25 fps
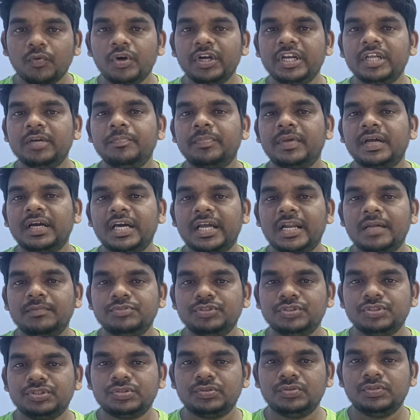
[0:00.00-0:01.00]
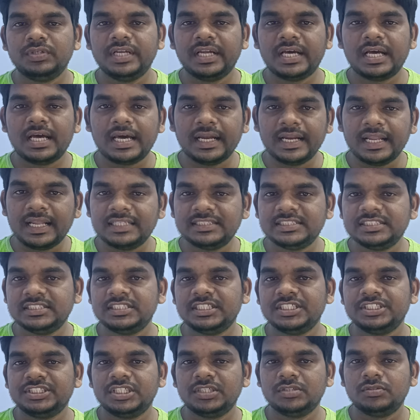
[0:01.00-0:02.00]
ఓటింగ్ ప్రకారం చూసుకున్నా
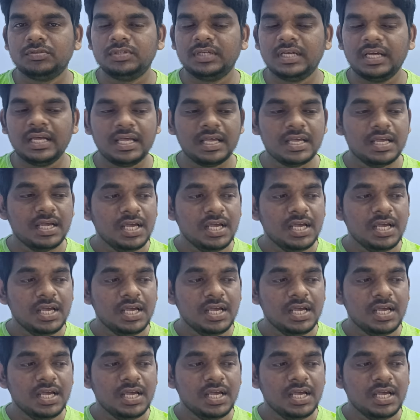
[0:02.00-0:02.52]
అనాలిసిస్ చేసినా కూడా